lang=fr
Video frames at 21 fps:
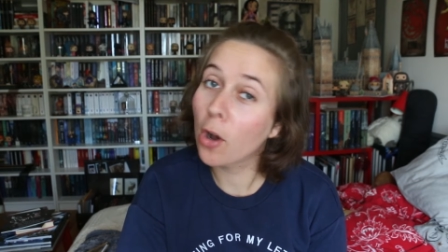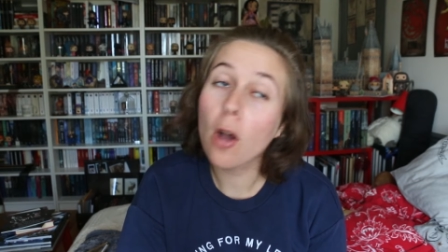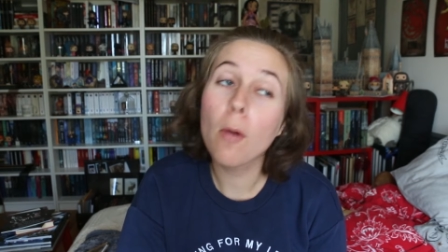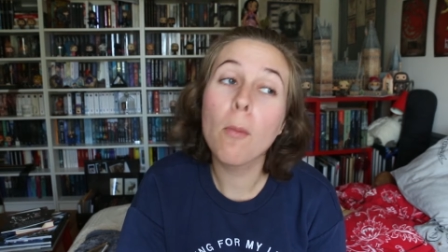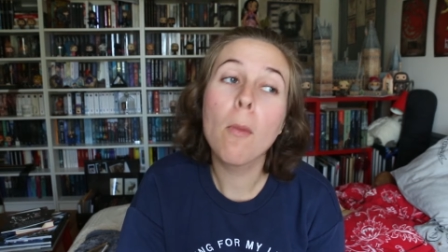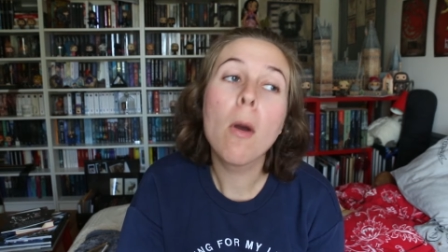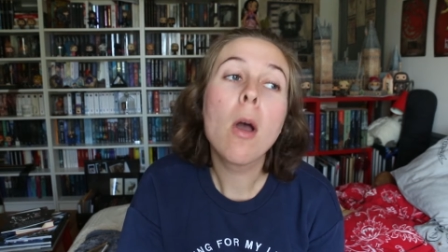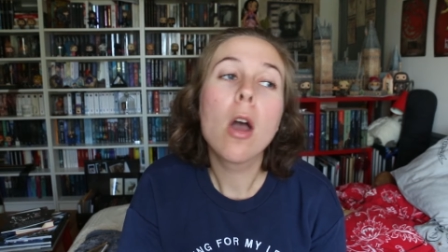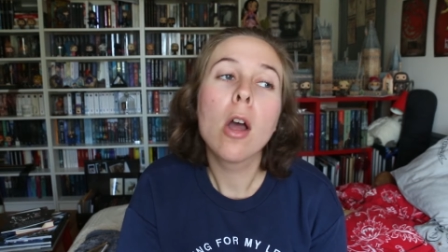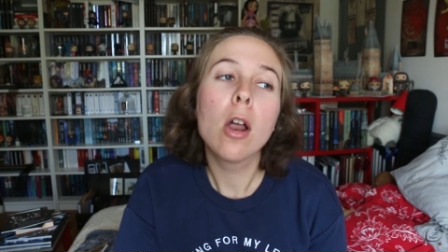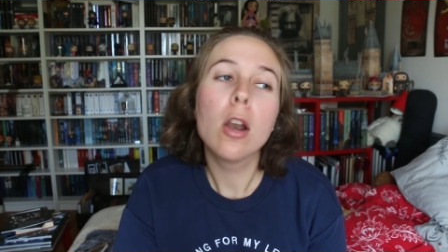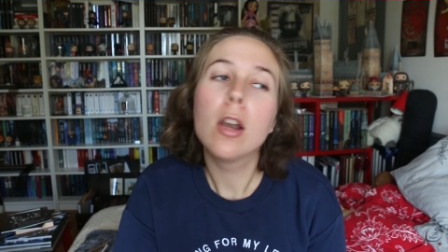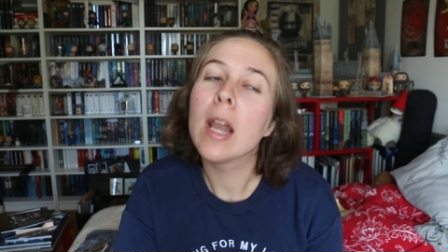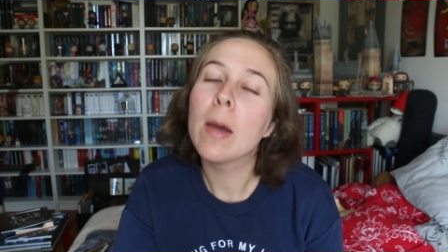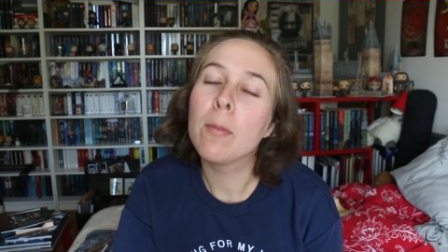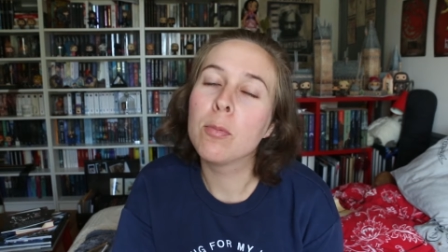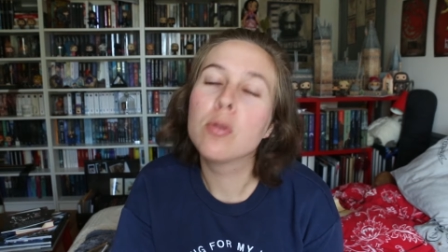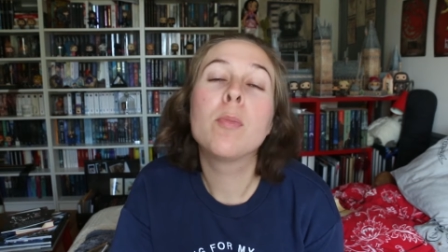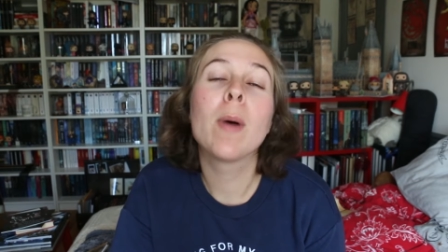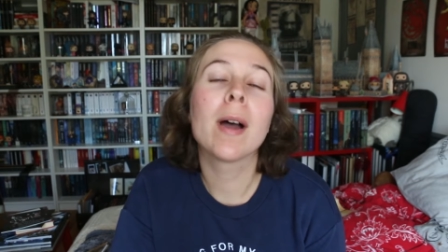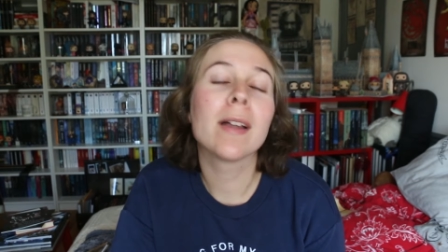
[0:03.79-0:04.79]
comme
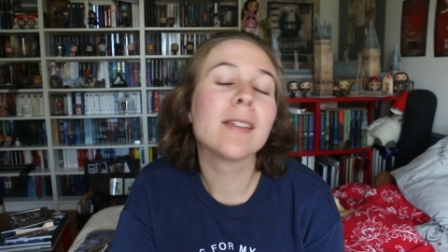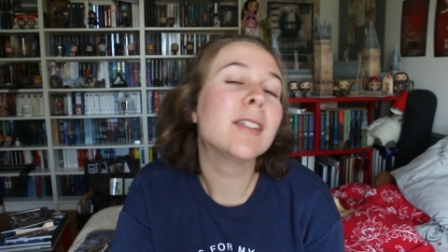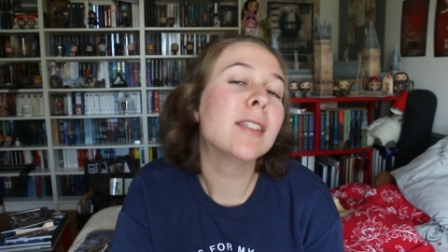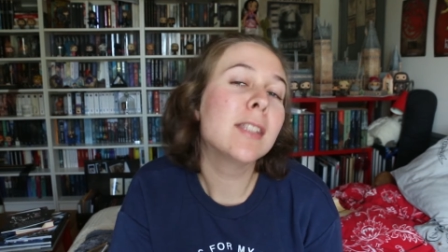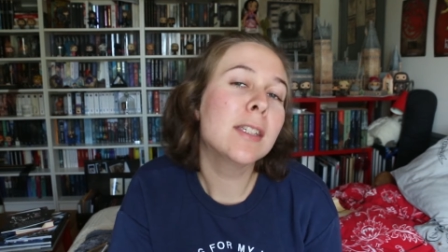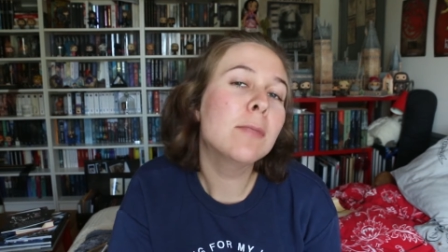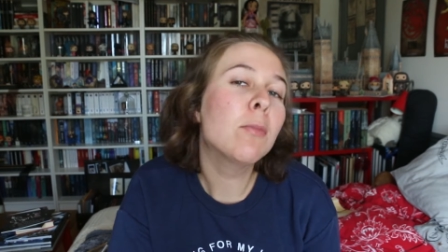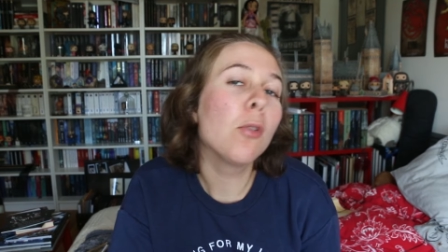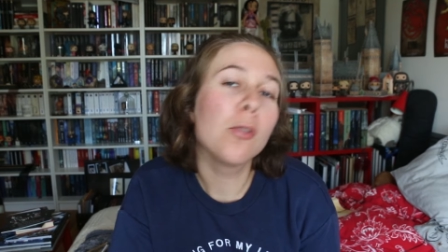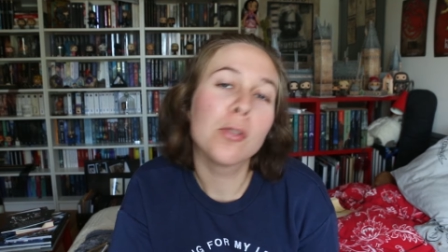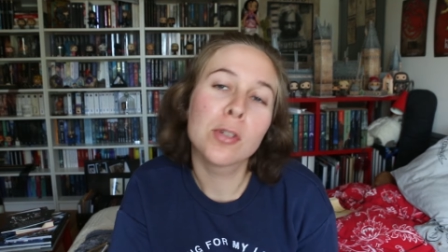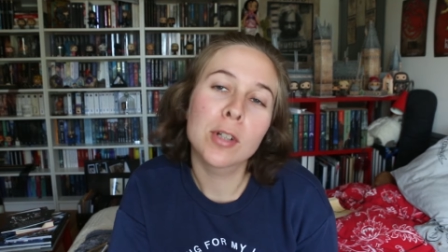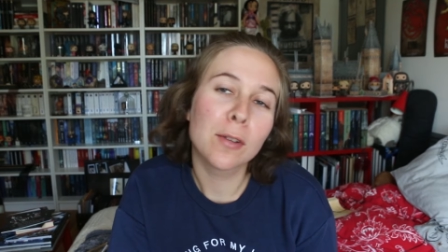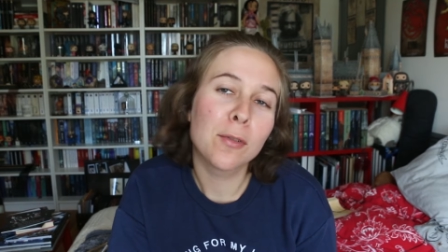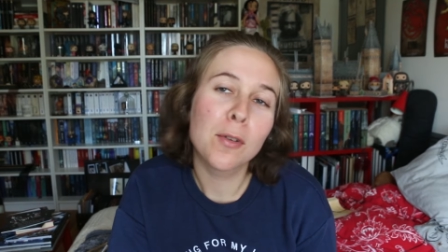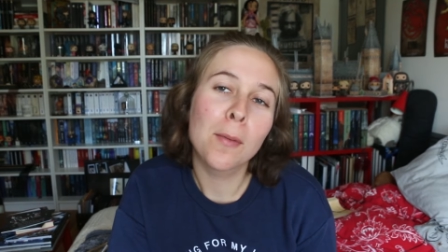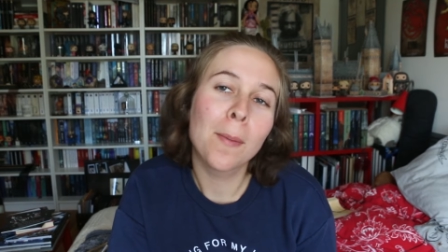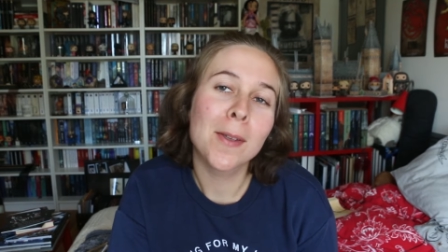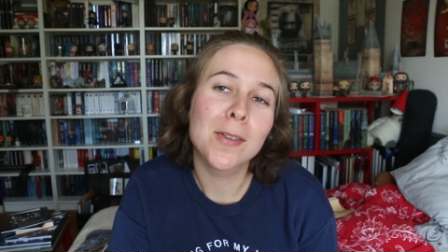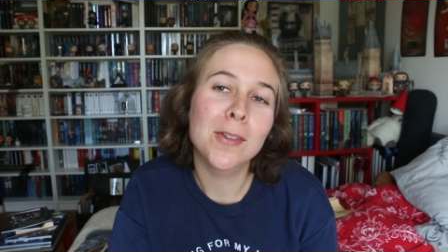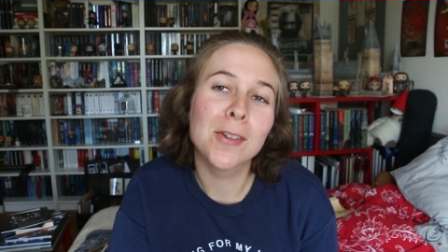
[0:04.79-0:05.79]
la plupart des dimanches, hein,
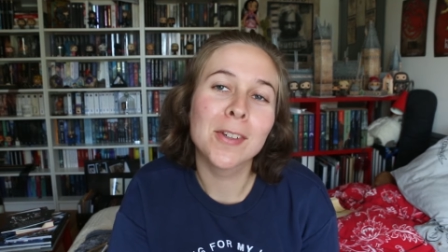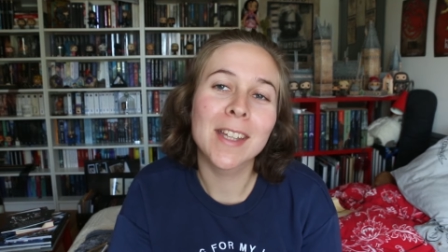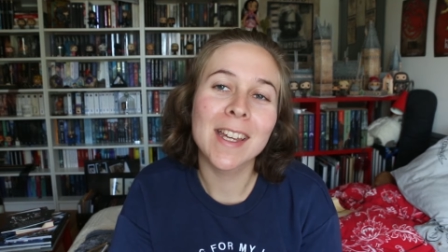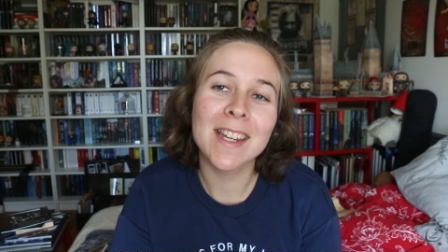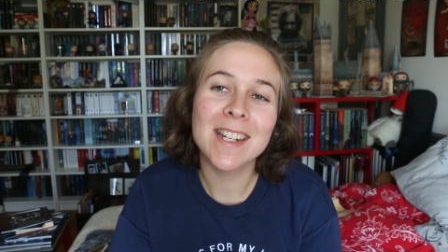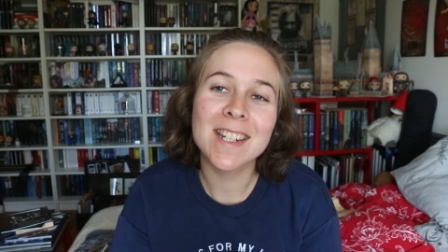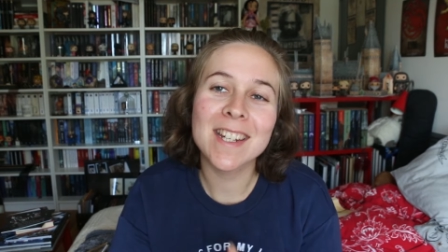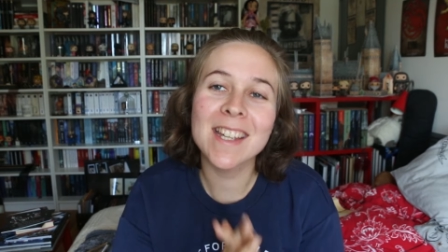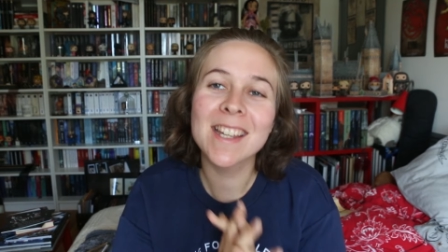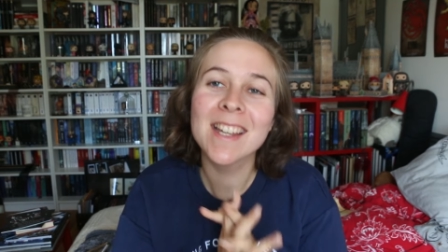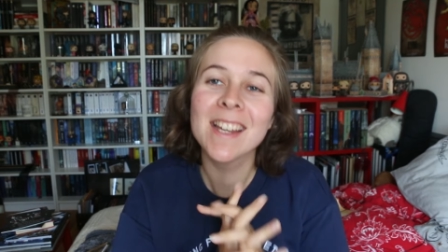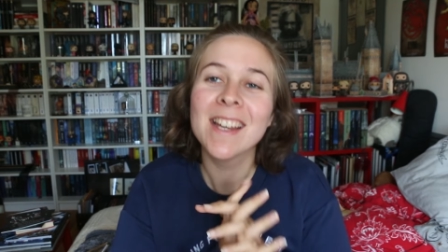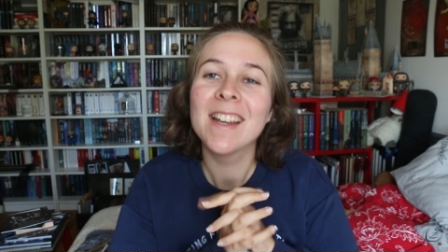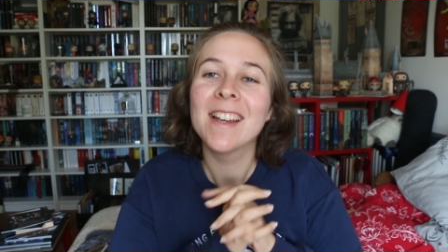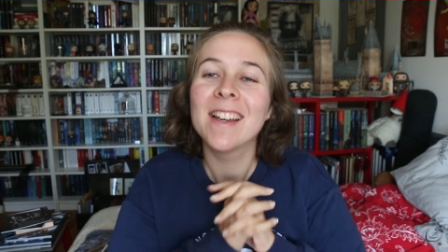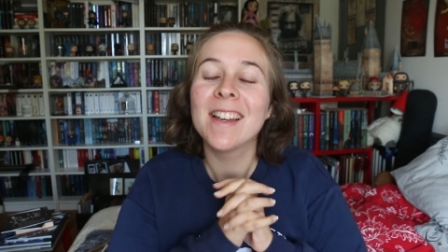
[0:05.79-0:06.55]
faut pas se le cacher.